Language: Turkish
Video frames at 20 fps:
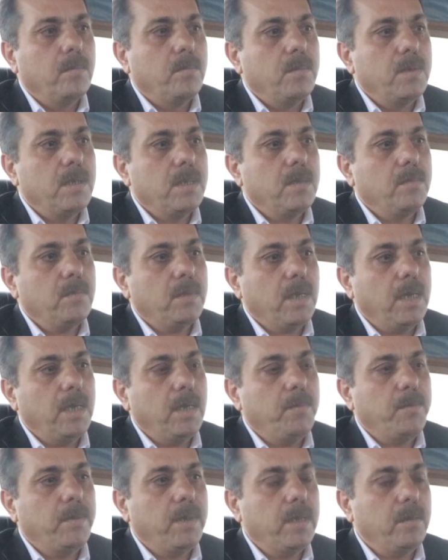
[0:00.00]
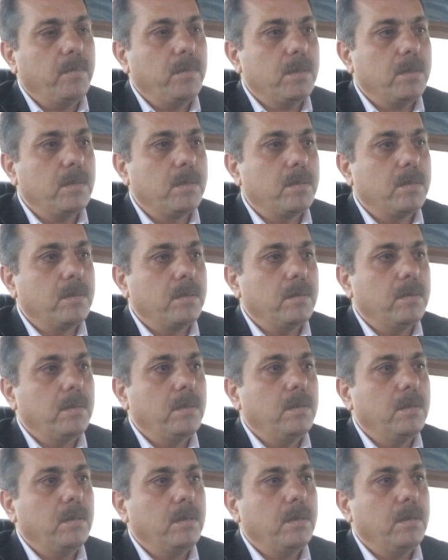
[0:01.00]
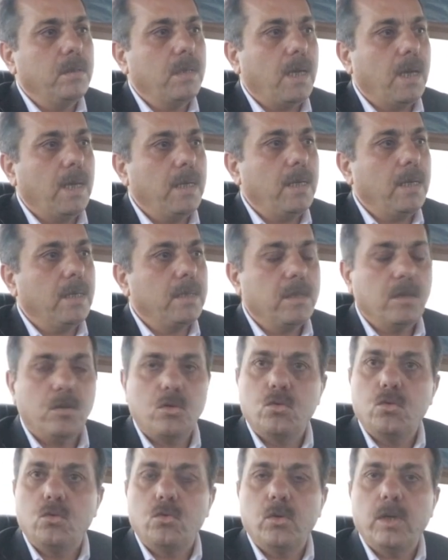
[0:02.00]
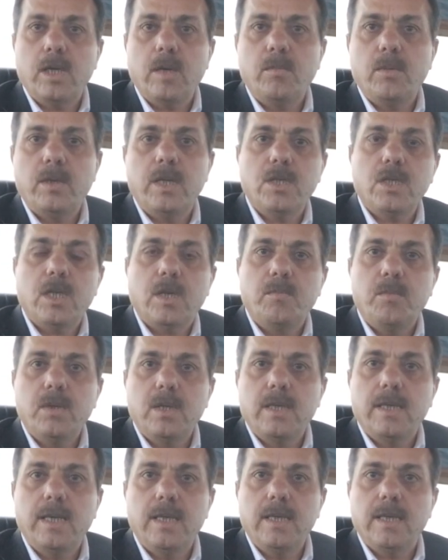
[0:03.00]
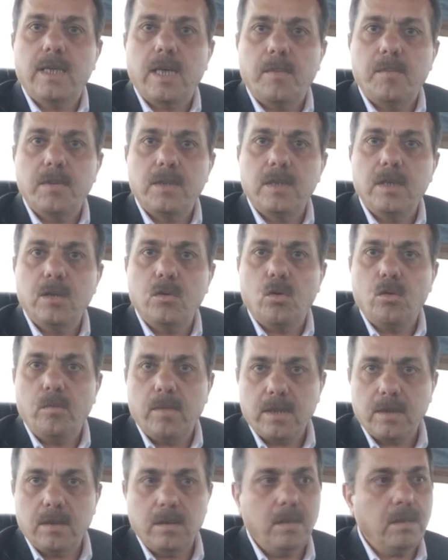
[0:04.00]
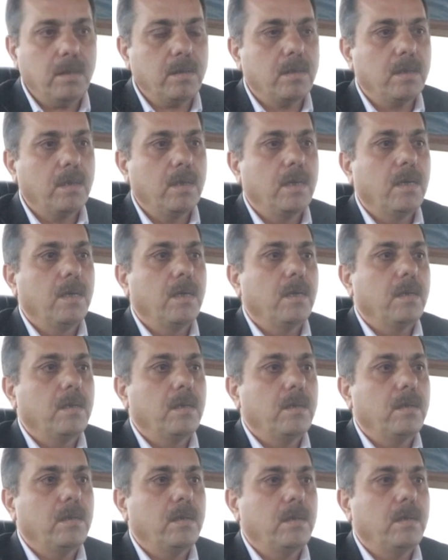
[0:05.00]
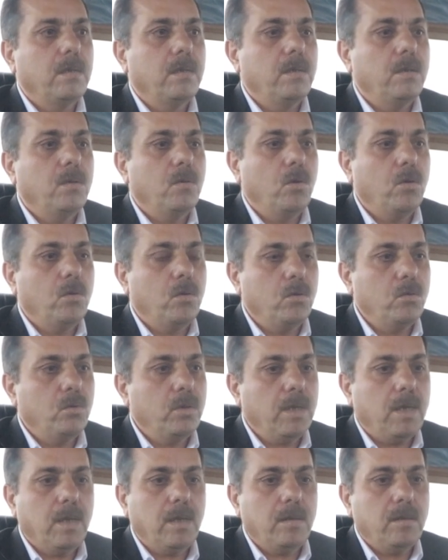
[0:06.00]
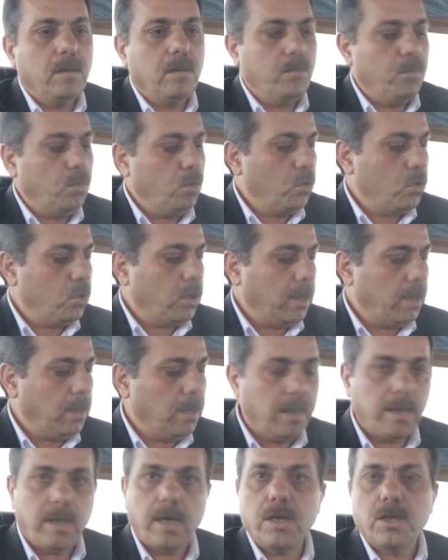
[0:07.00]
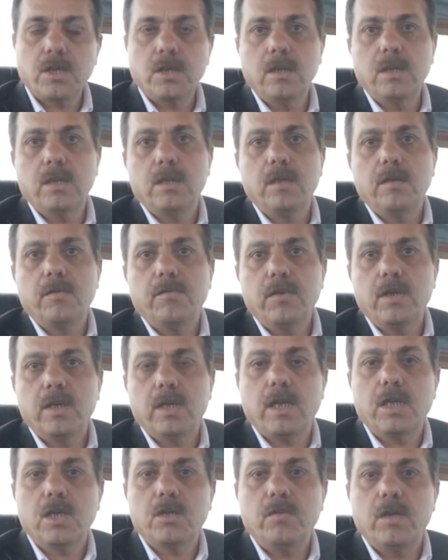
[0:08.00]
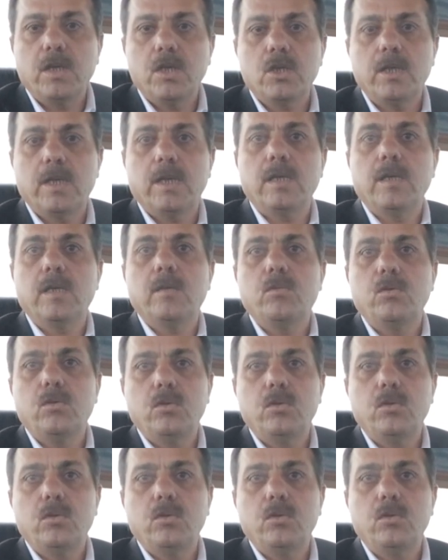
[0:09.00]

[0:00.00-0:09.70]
Bizim taleplerimiz e, hayatı sürdürebilecek bir gelir kapısının olmasıdır. E, o konuda e, Büyükşehir'le karşılıklı fikir alışverişlerinde